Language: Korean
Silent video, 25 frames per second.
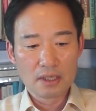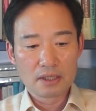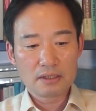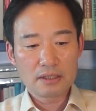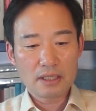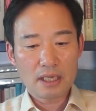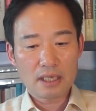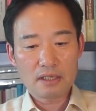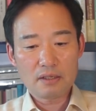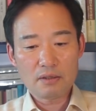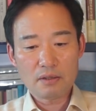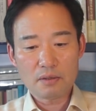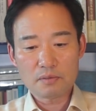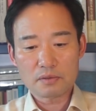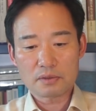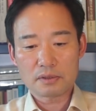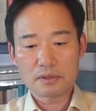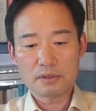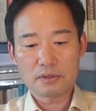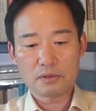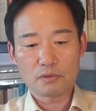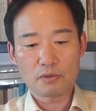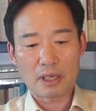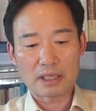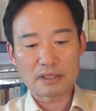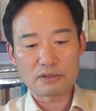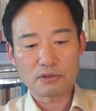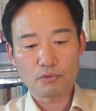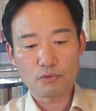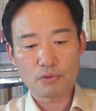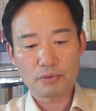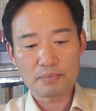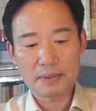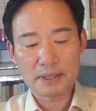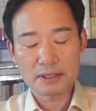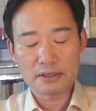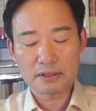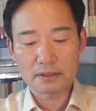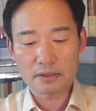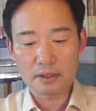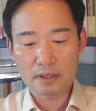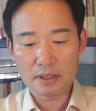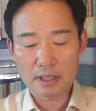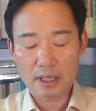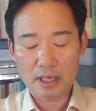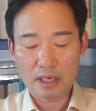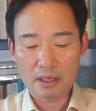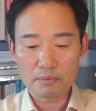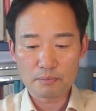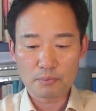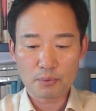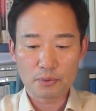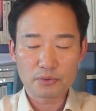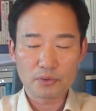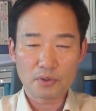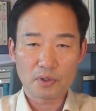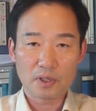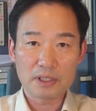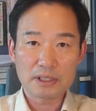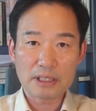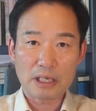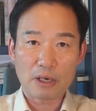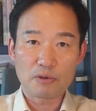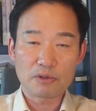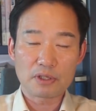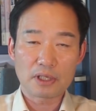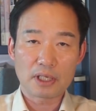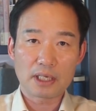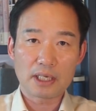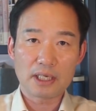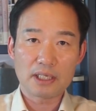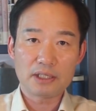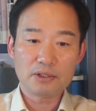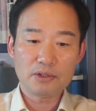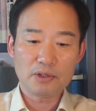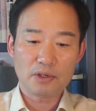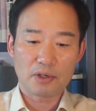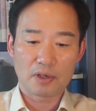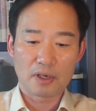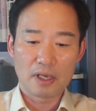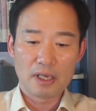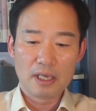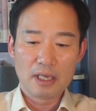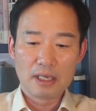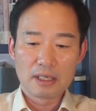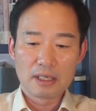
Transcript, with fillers: 근데 이런 그 아주 휘발성 강한 보도가 나오니까요.